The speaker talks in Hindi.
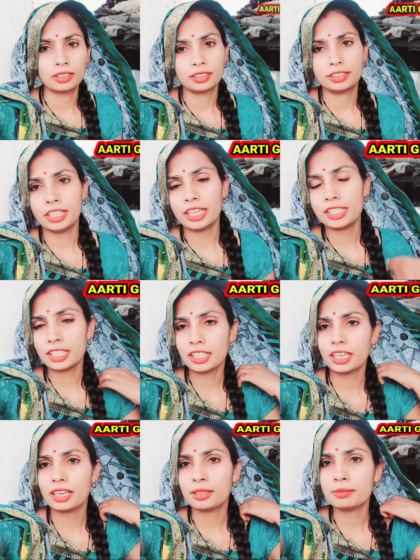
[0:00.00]
जय श्री
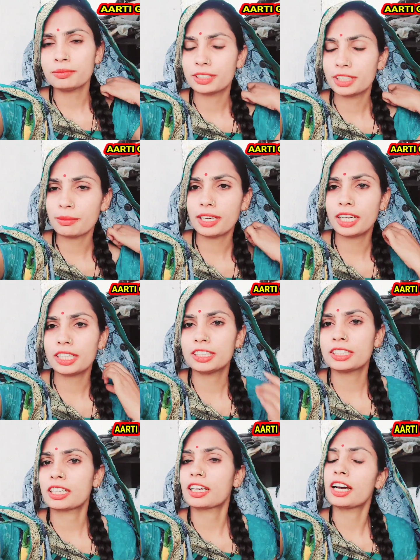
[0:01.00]
राम जय बालाजी
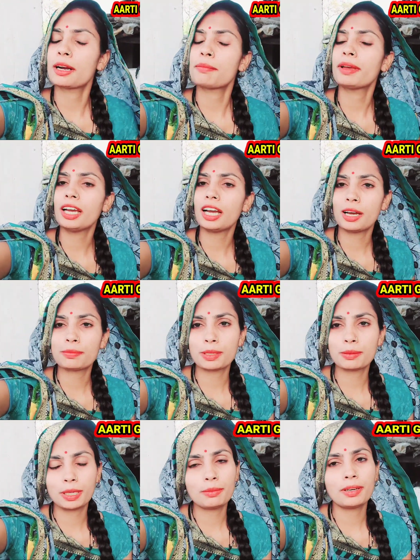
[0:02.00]
सरकार मैं आप
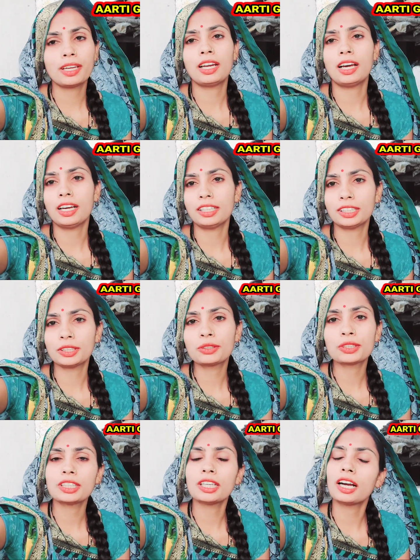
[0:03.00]
सबकी बहन आरती
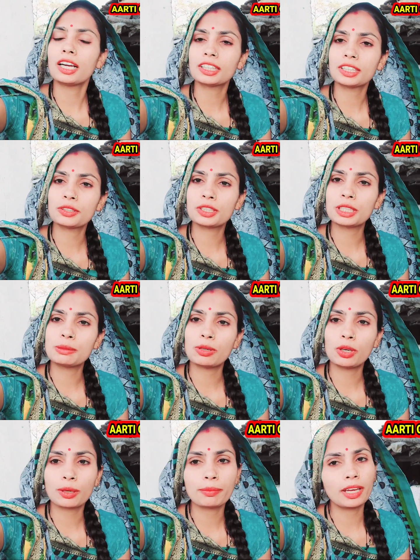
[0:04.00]
घोसी आरती घोसी
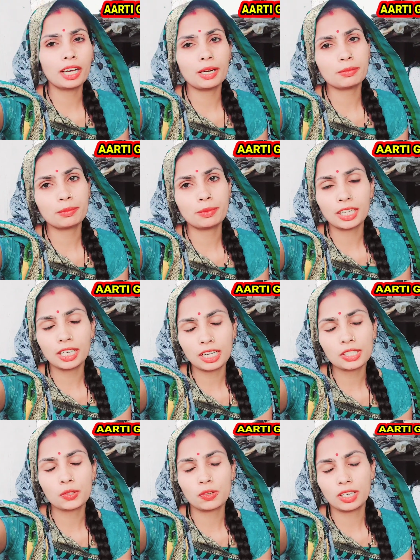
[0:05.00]
ब्लॉग में आप सभी का
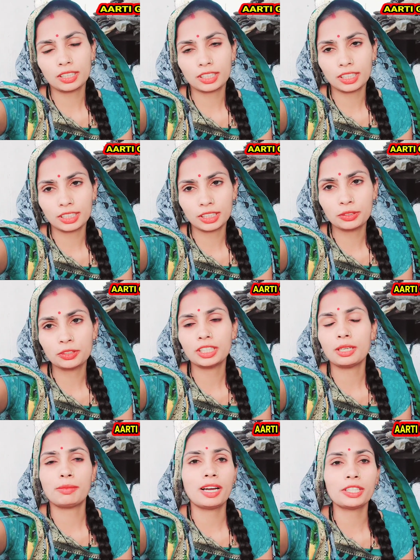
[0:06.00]
स्वागत करती हूँ जी
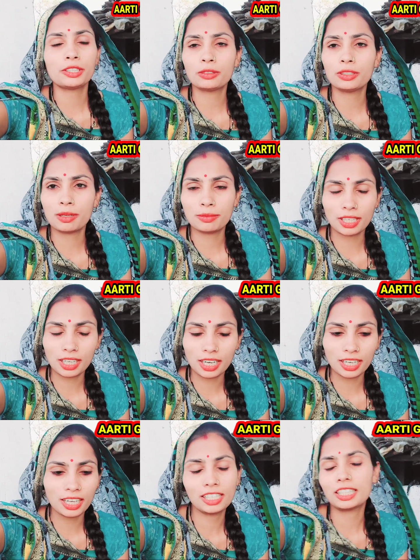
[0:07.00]
हाँ बागेश्वर धाम
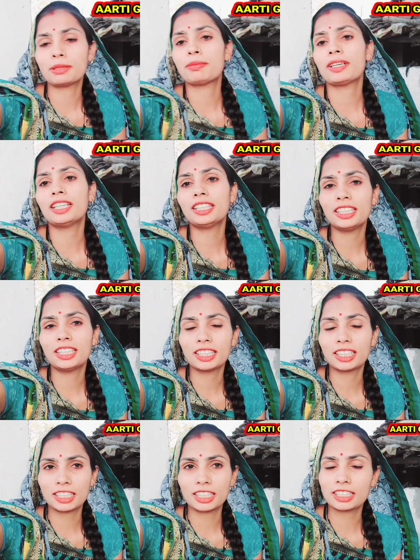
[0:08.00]
सरकार यानी कि पंडित
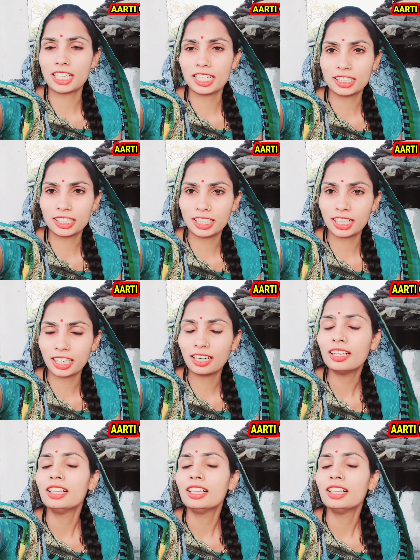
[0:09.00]
धीरेन्द्र कृष्ण शास्त्री का